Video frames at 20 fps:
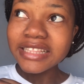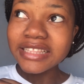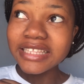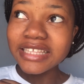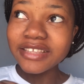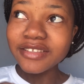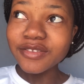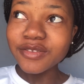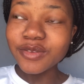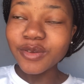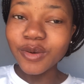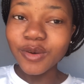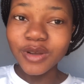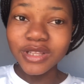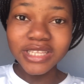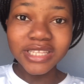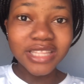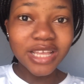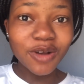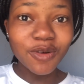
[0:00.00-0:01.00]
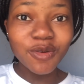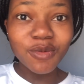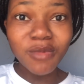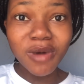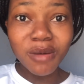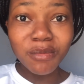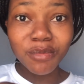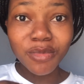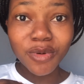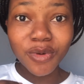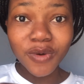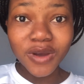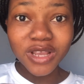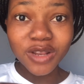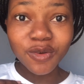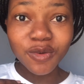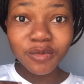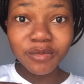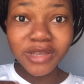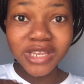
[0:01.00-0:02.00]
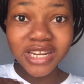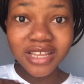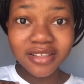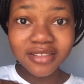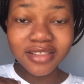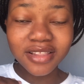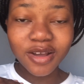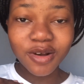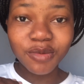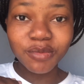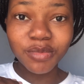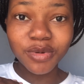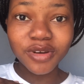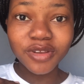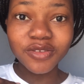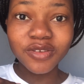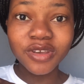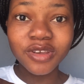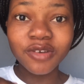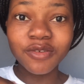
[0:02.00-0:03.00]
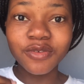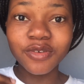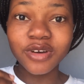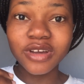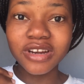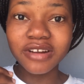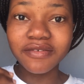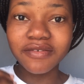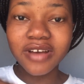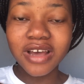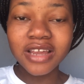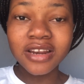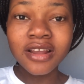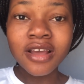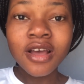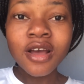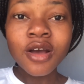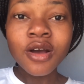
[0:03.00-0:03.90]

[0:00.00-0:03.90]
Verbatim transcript: de sol e tá com uma boa iluminação, por isso que eu vou gravar